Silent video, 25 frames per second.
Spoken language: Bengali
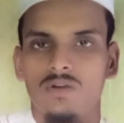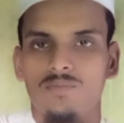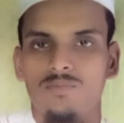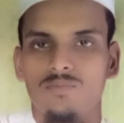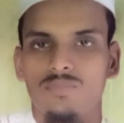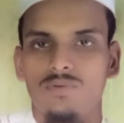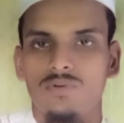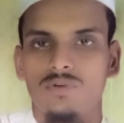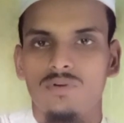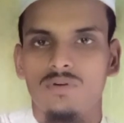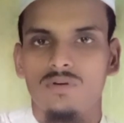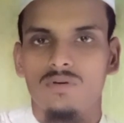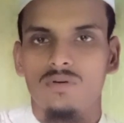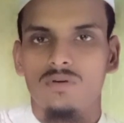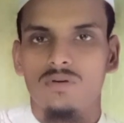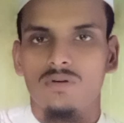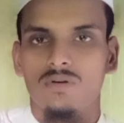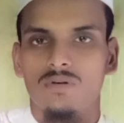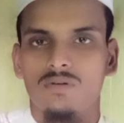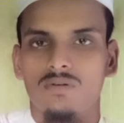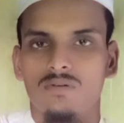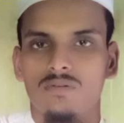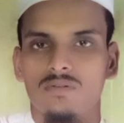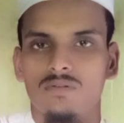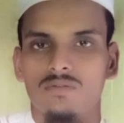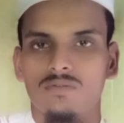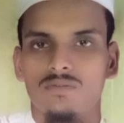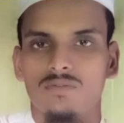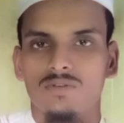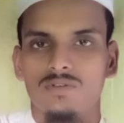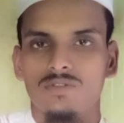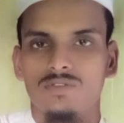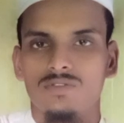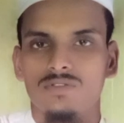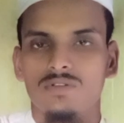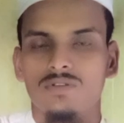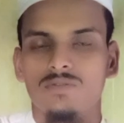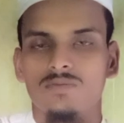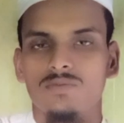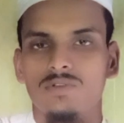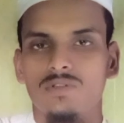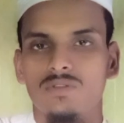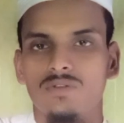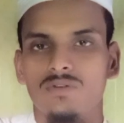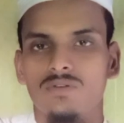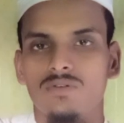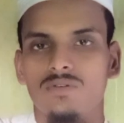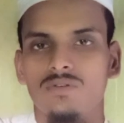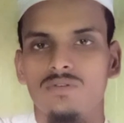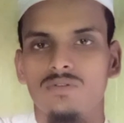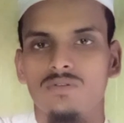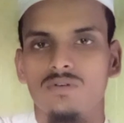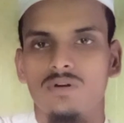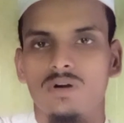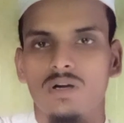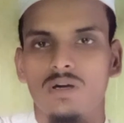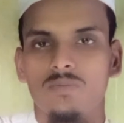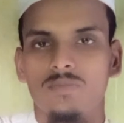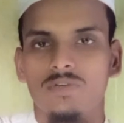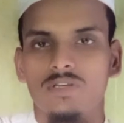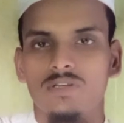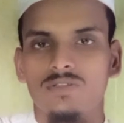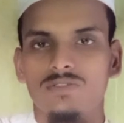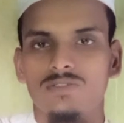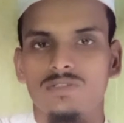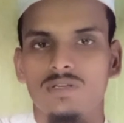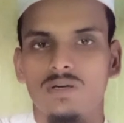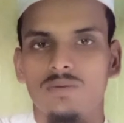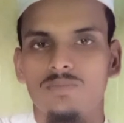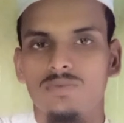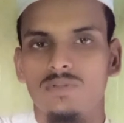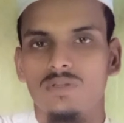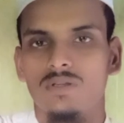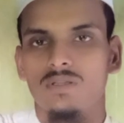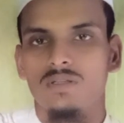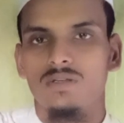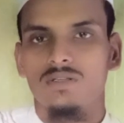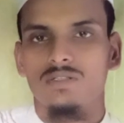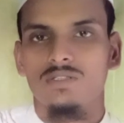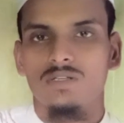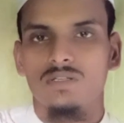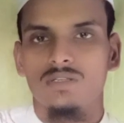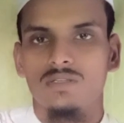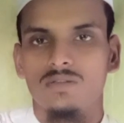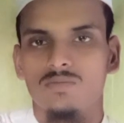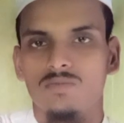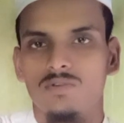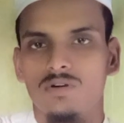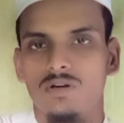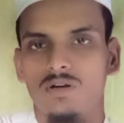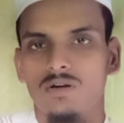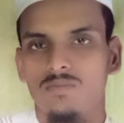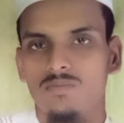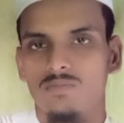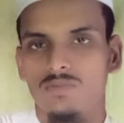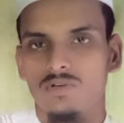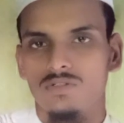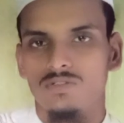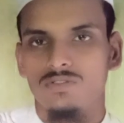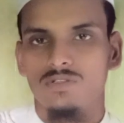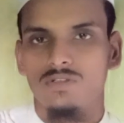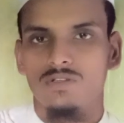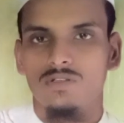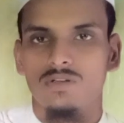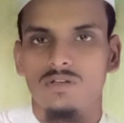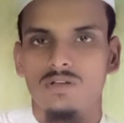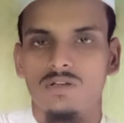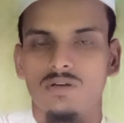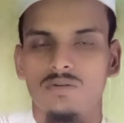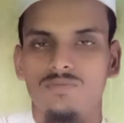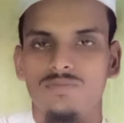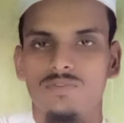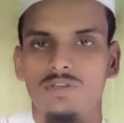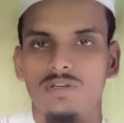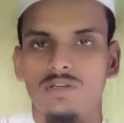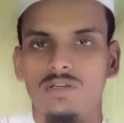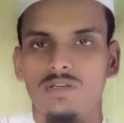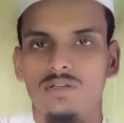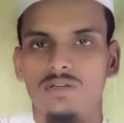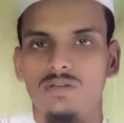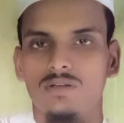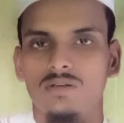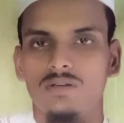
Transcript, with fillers: প্রিয় দর্শকবৃন্দ আমি আছি আপনাদের সাথে মোহাম্মদ জৈনুল আবদিন